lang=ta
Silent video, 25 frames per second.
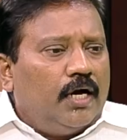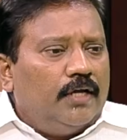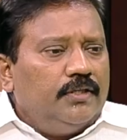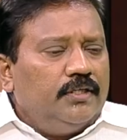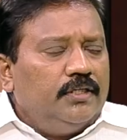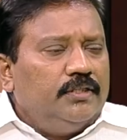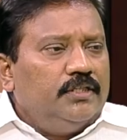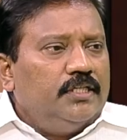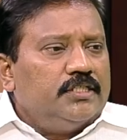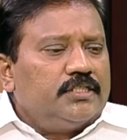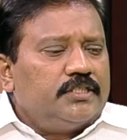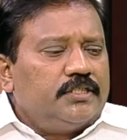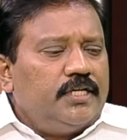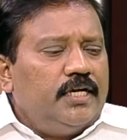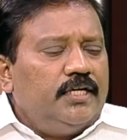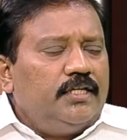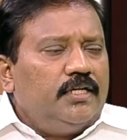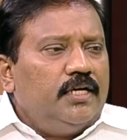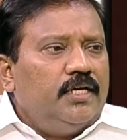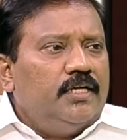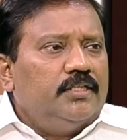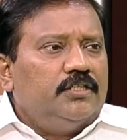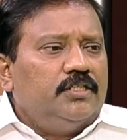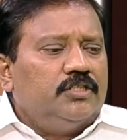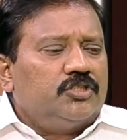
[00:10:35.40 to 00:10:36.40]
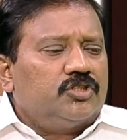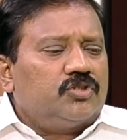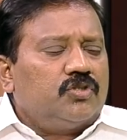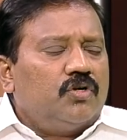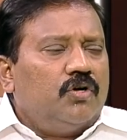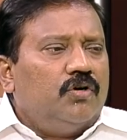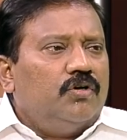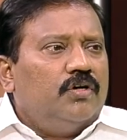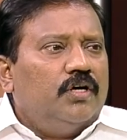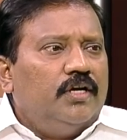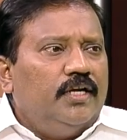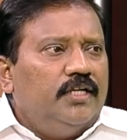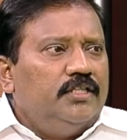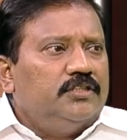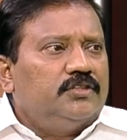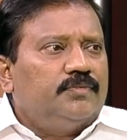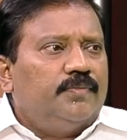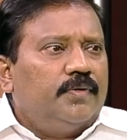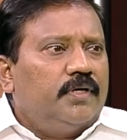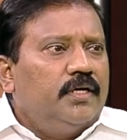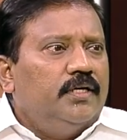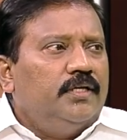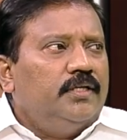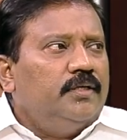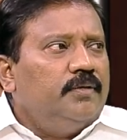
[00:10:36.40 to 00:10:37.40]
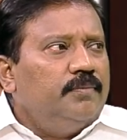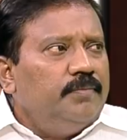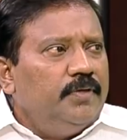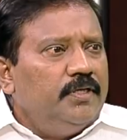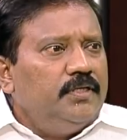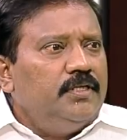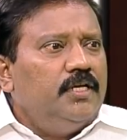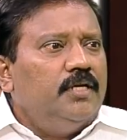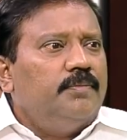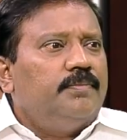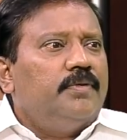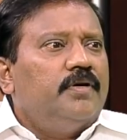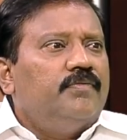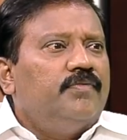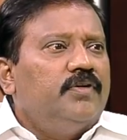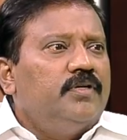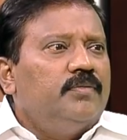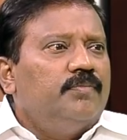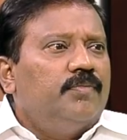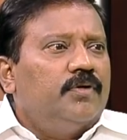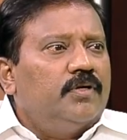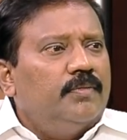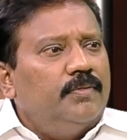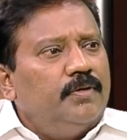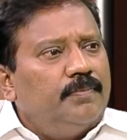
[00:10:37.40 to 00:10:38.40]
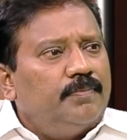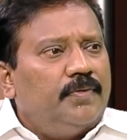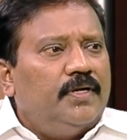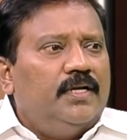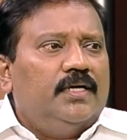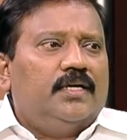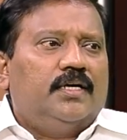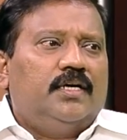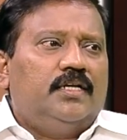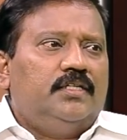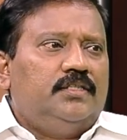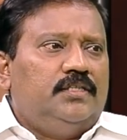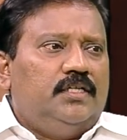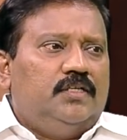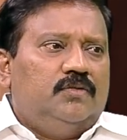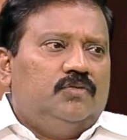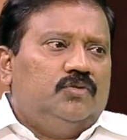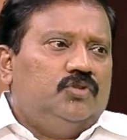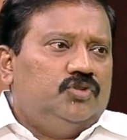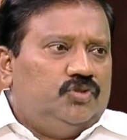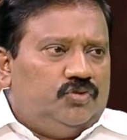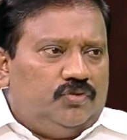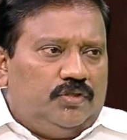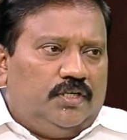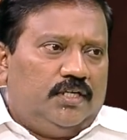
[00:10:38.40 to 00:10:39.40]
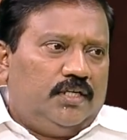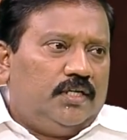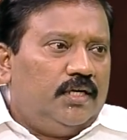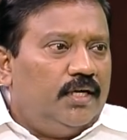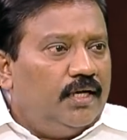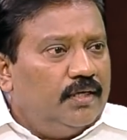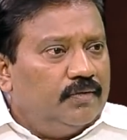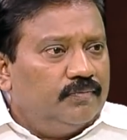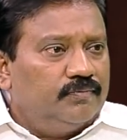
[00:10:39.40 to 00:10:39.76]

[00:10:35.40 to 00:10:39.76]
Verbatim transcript: அந்தந்த ஸ்டேட்டில் எடுத்து ஸ்ட்ராங் அலையன்ஸ் பண்ணிட்டு பிஜேபியை வின் பண்ண விட பல கருத்தை அவரும் சொன்னார்ல